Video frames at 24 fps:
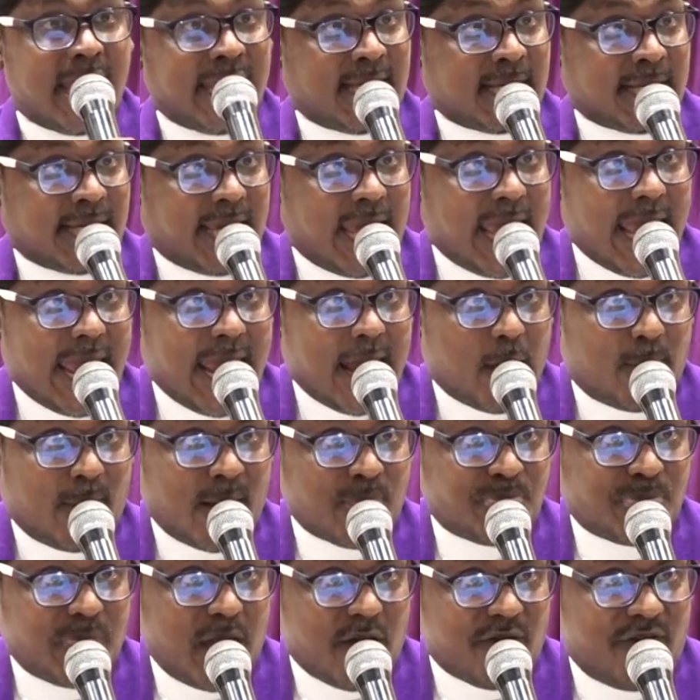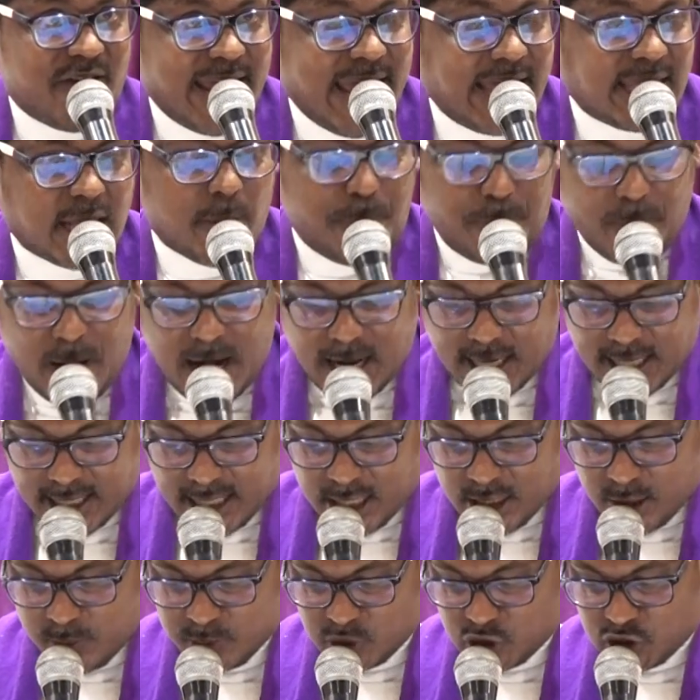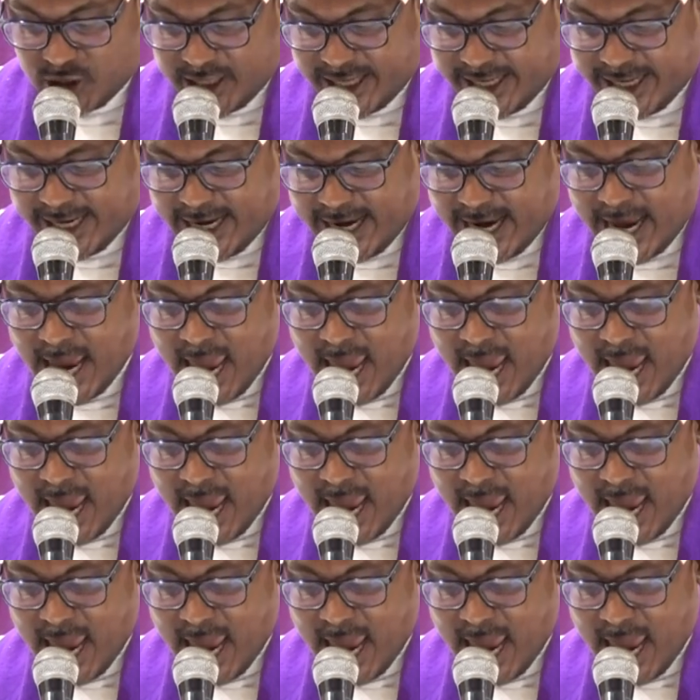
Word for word: இங்கே வந்த வேத பாடகரும் சரி